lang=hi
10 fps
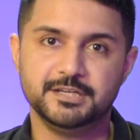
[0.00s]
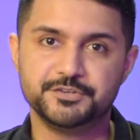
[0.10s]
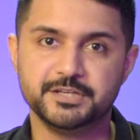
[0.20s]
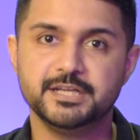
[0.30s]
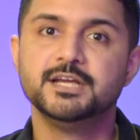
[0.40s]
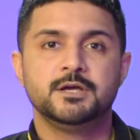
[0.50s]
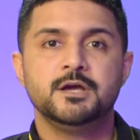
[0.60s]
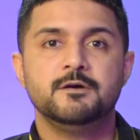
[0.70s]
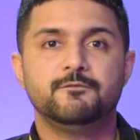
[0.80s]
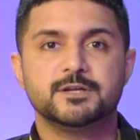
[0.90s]
लिटरली
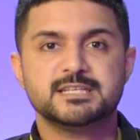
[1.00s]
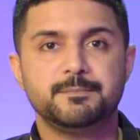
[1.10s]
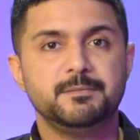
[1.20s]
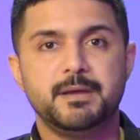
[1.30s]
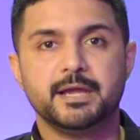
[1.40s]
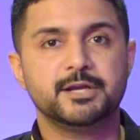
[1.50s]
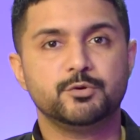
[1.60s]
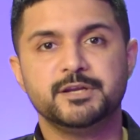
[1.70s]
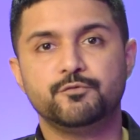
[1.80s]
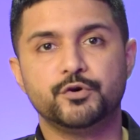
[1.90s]
फॉर एग्जाम्पल बैक इन
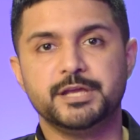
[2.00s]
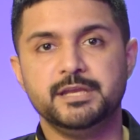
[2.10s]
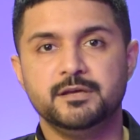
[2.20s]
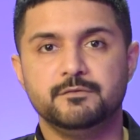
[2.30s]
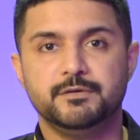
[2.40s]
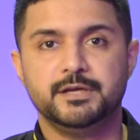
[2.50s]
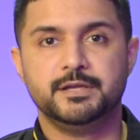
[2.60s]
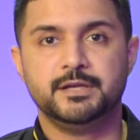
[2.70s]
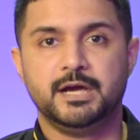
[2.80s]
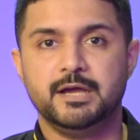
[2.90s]
ट्वेंटी फोर्टी
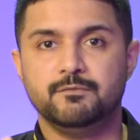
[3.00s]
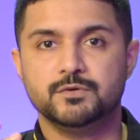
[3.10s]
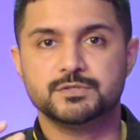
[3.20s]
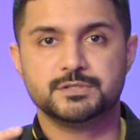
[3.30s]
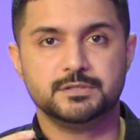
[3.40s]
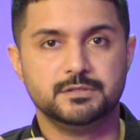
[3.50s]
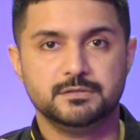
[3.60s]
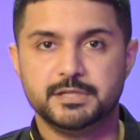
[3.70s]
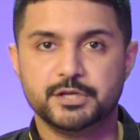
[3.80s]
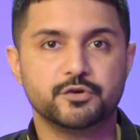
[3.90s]
वैन आई वॉज
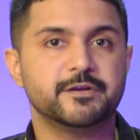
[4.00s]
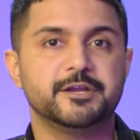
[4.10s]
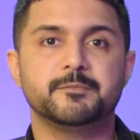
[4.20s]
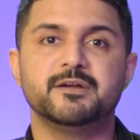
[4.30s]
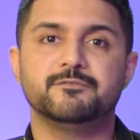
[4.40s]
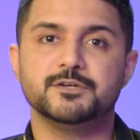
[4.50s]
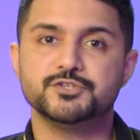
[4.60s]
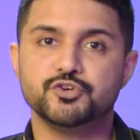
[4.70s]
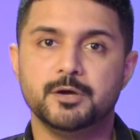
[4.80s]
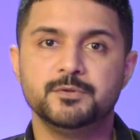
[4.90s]
थिंकिंग ऑफ गेटिंग माई
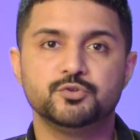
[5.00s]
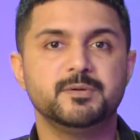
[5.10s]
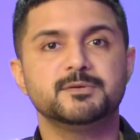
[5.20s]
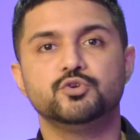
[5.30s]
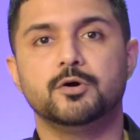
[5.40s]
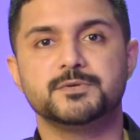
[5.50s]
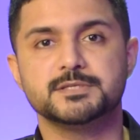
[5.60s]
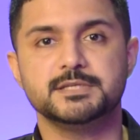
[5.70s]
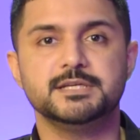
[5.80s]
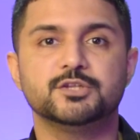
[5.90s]
फर्स्ट जॉब तो मेरे पास दो
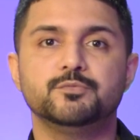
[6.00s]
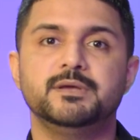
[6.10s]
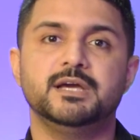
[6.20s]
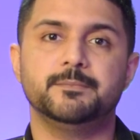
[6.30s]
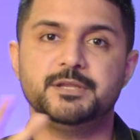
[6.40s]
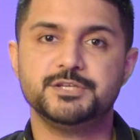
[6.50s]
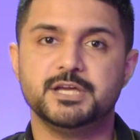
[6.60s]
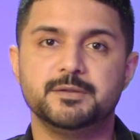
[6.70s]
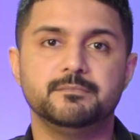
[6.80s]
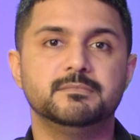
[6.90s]
ऑप्शन थी या तो मैं अपने
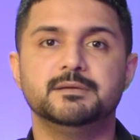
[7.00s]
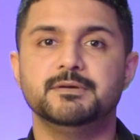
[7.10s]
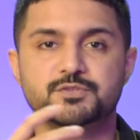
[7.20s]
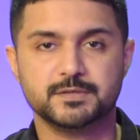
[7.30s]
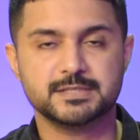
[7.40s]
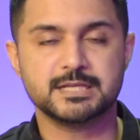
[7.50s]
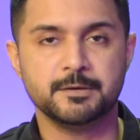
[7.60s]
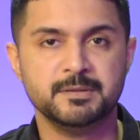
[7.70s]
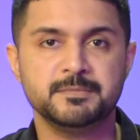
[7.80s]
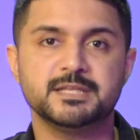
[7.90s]
शहर में मैं उस वक्त
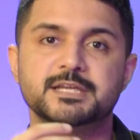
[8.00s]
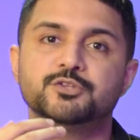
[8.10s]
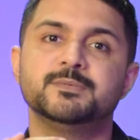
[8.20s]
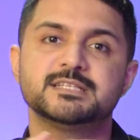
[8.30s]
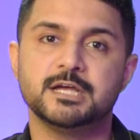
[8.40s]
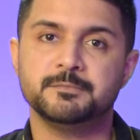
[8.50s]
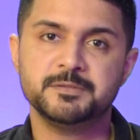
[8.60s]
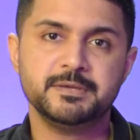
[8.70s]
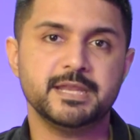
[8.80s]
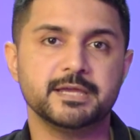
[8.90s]
इस्लामाबाद में था या तो मैं
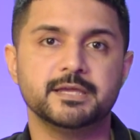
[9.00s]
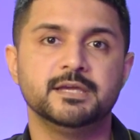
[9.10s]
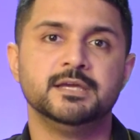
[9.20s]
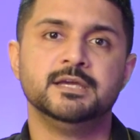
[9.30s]
इस्लाबाद में ही रह के